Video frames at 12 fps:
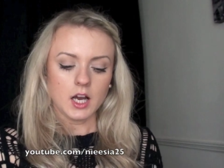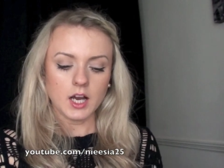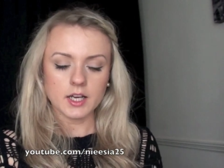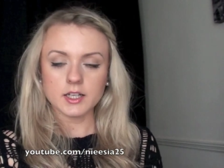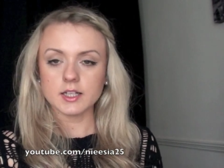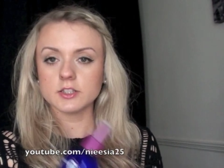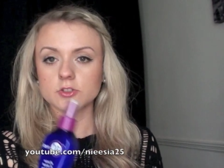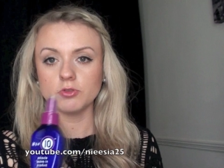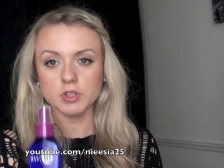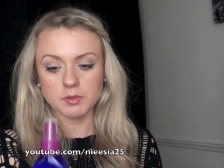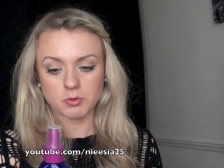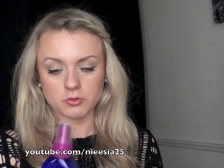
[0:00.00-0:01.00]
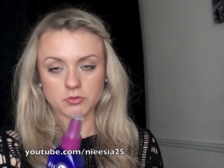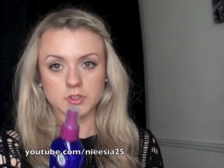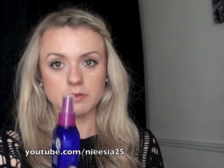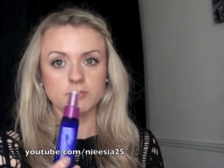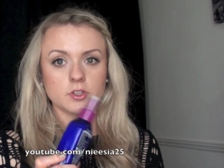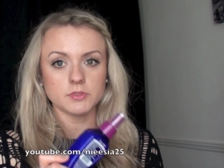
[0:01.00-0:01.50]
A drugim
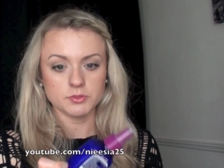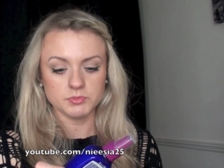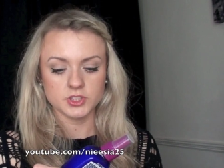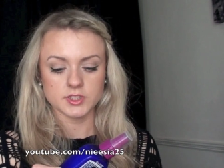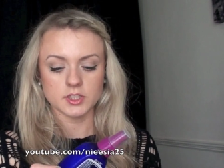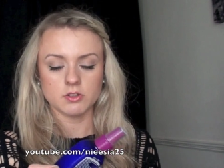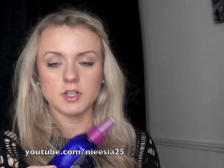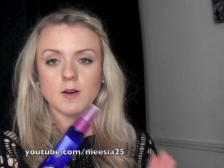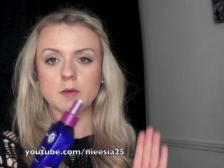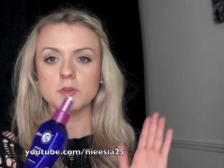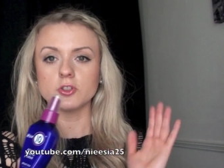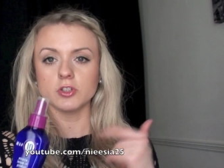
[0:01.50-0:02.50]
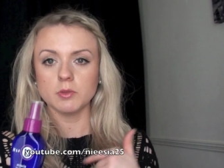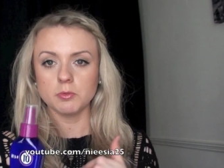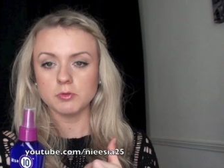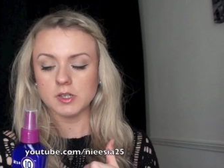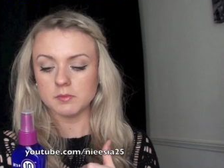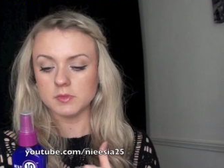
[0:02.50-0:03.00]
produktem, w którym też mi się zakochałam, i to nie
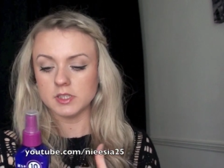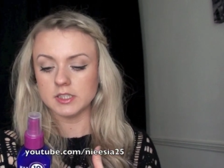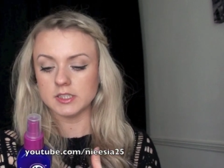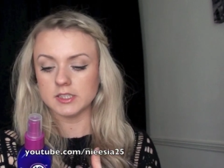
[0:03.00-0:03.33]
byłam e,